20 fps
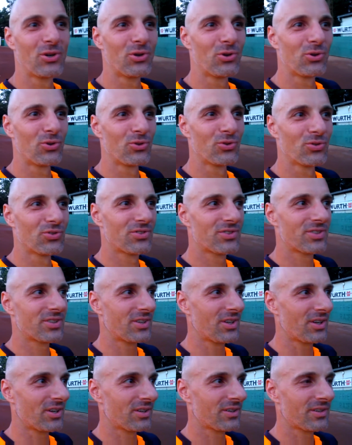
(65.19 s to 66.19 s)
Und
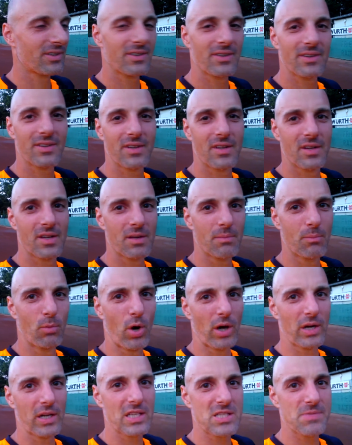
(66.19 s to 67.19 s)
ja,
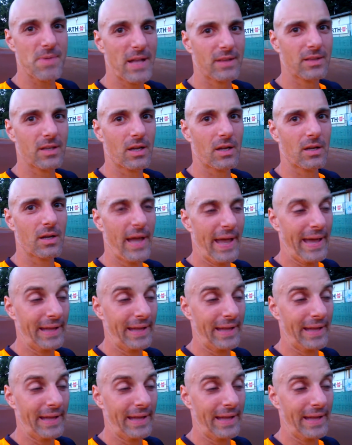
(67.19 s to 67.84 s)
morgen geht's weiter.